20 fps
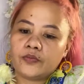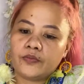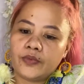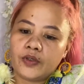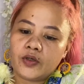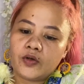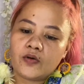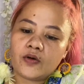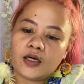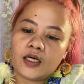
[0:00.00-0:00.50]

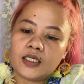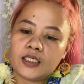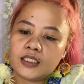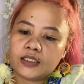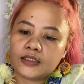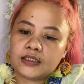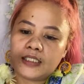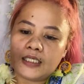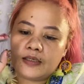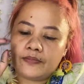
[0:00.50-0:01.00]
meron ka
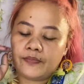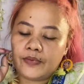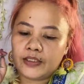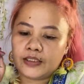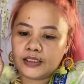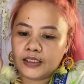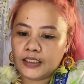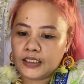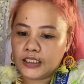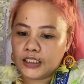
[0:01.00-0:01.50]
lang dapat
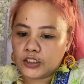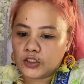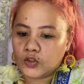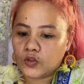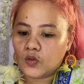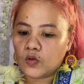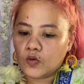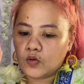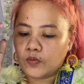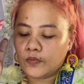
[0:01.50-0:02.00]
i-let
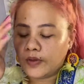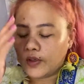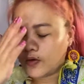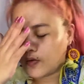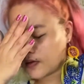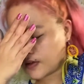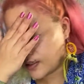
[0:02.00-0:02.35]
go. Meron